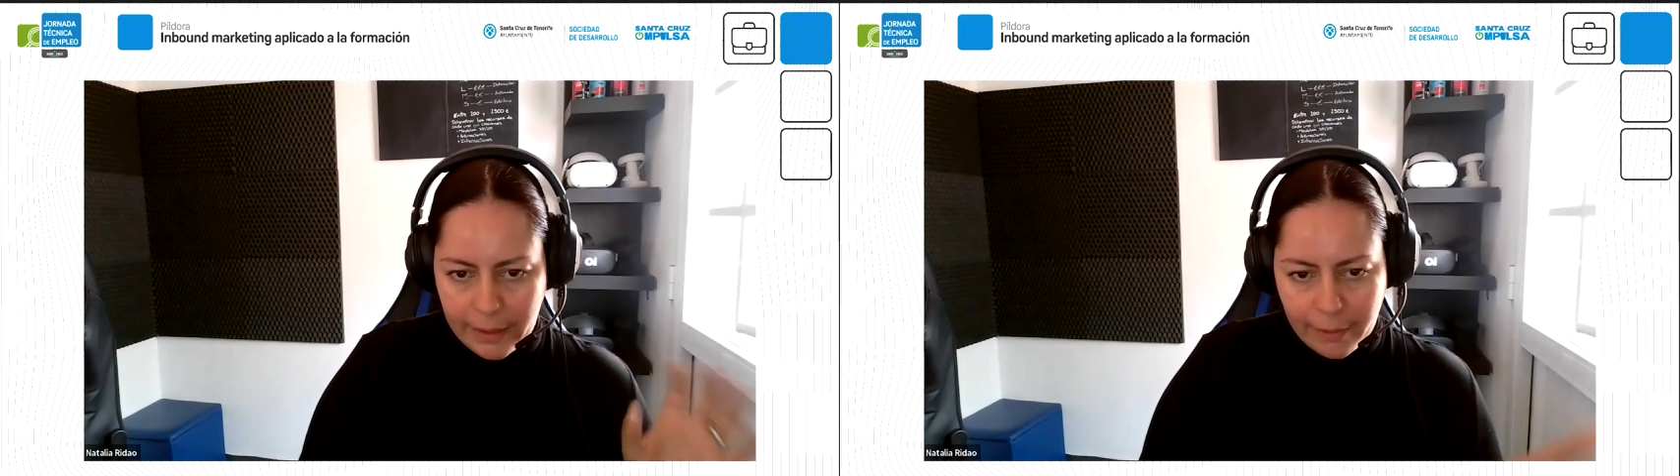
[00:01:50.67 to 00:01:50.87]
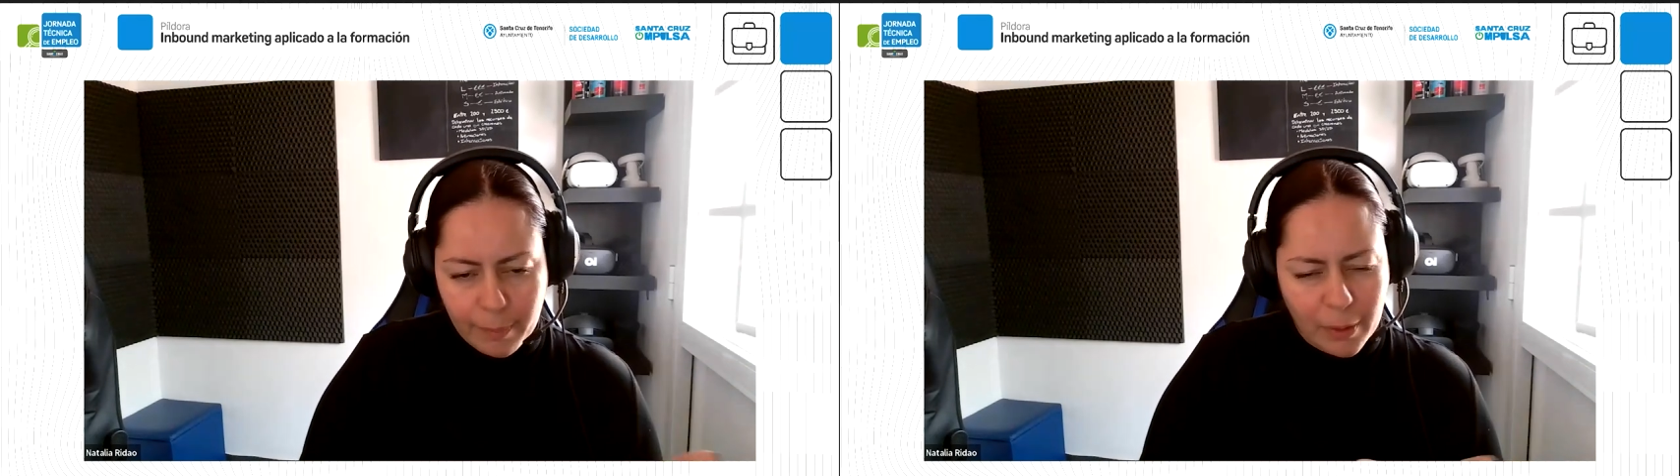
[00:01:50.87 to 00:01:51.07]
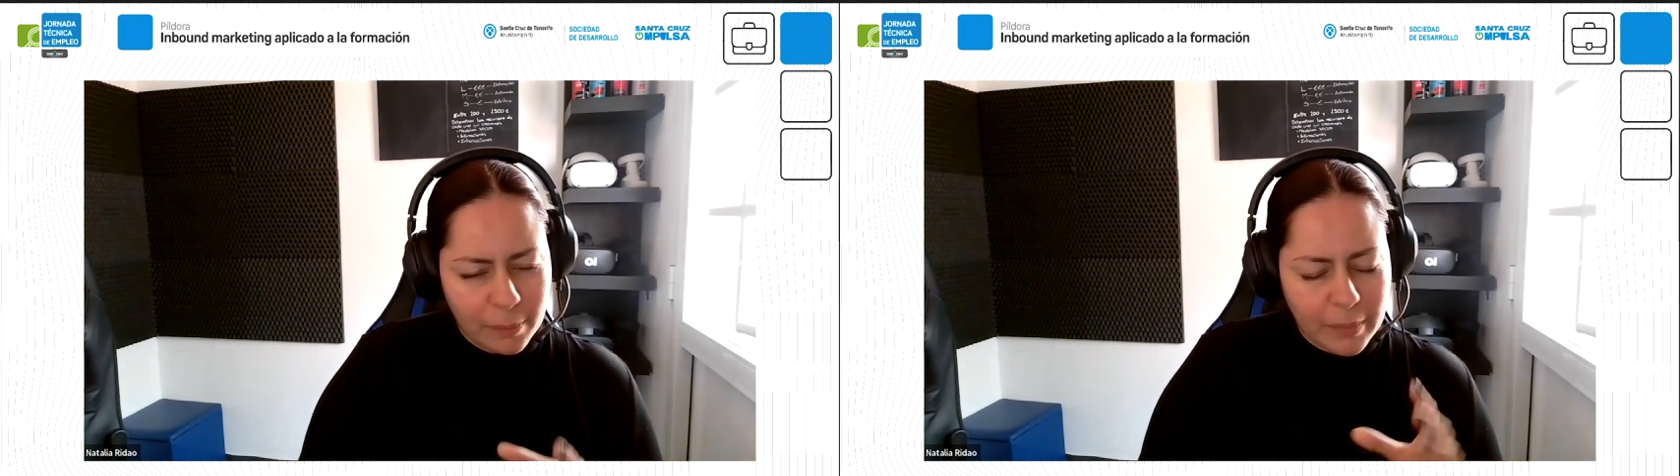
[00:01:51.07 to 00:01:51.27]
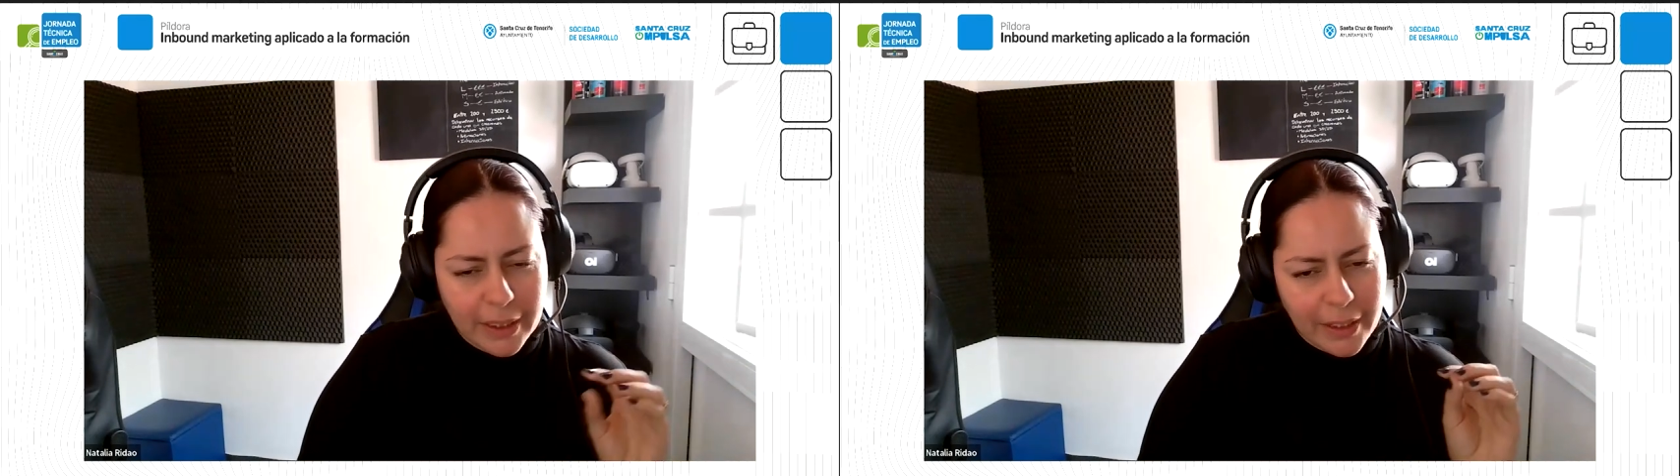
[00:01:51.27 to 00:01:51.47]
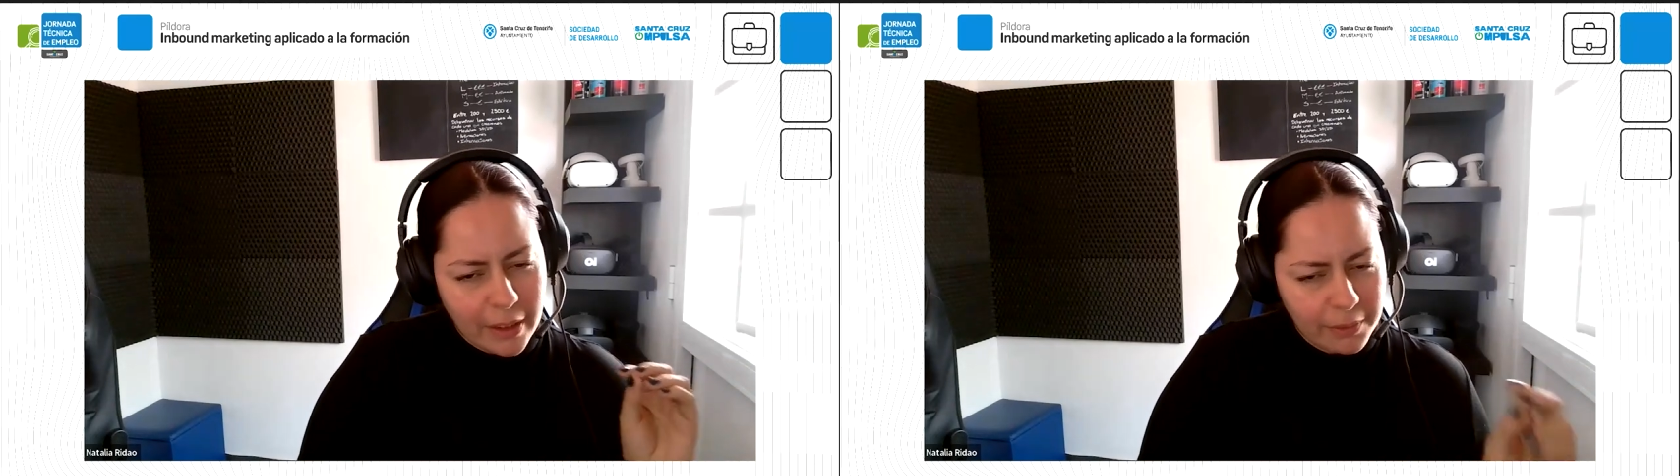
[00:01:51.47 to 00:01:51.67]
el inbound
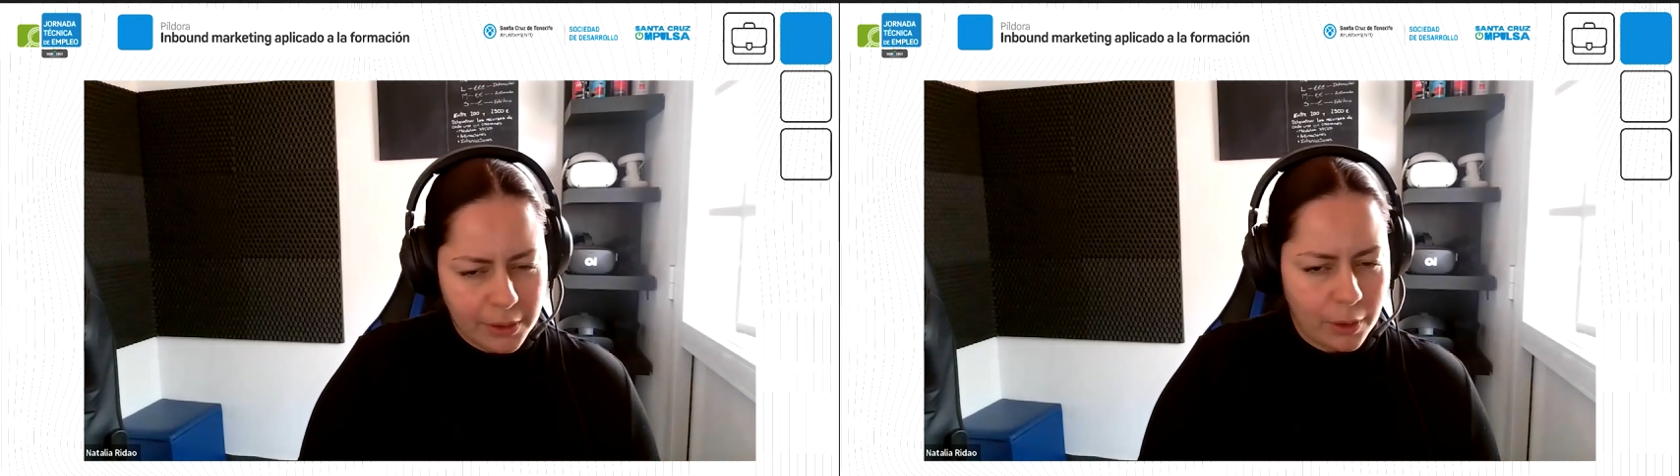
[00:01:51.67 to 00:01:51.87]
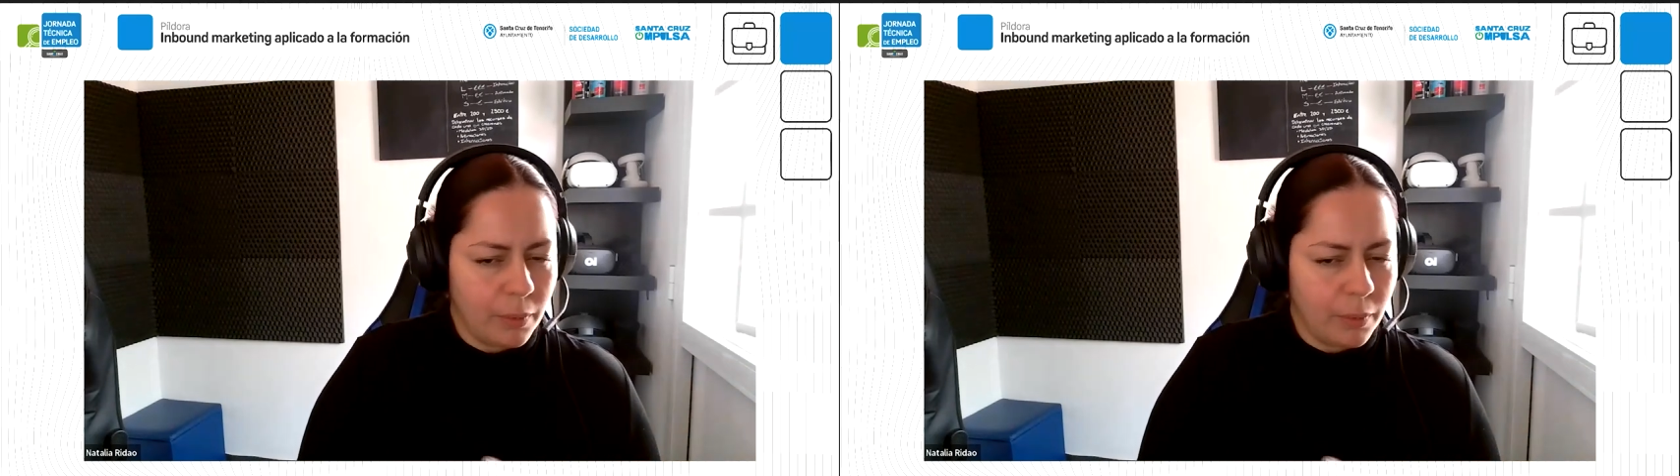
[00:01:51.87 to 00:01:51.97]
marketing cuando